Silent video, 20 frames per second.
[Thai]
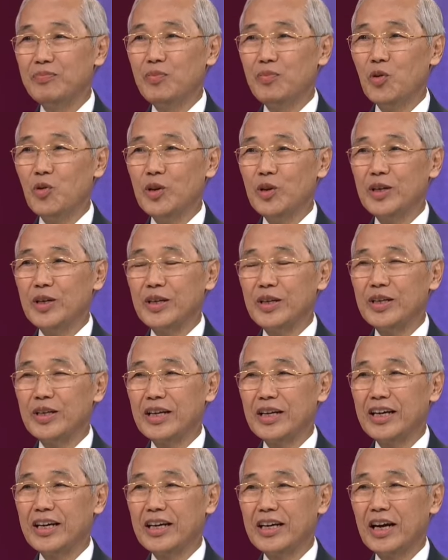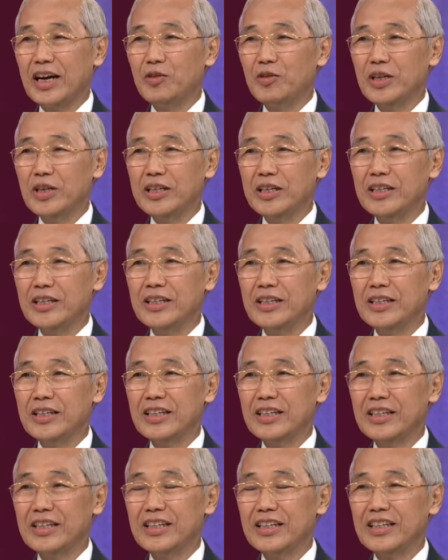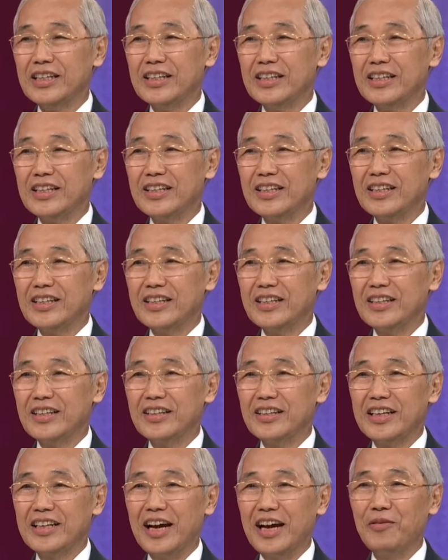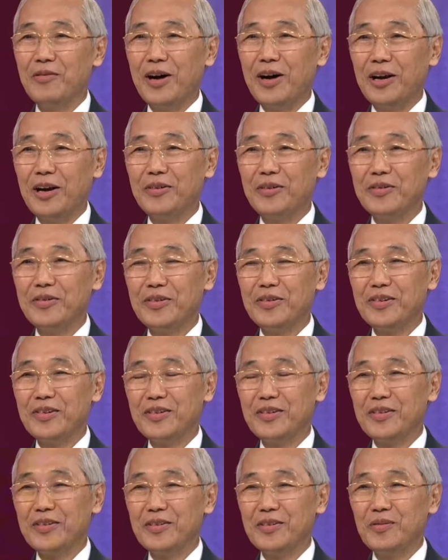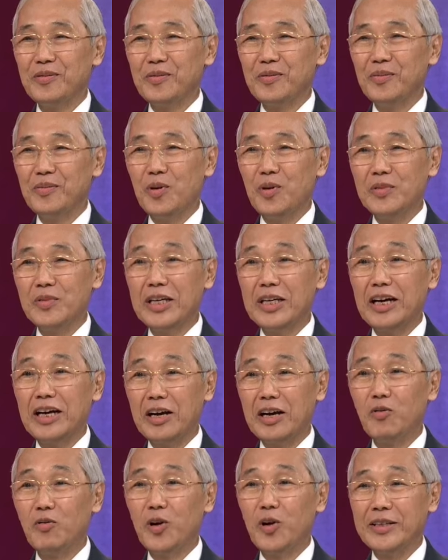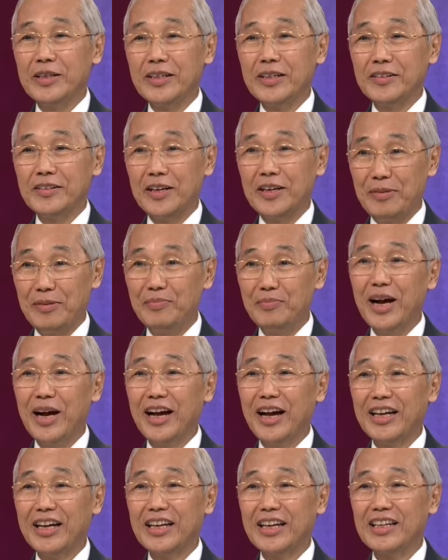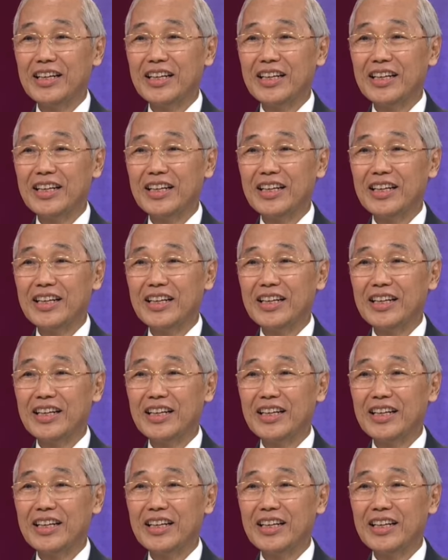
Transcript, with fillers: ญี่ปุ่นเกาหลีไต้หวัน ผมจะกังวลถ้าทรัมป์มา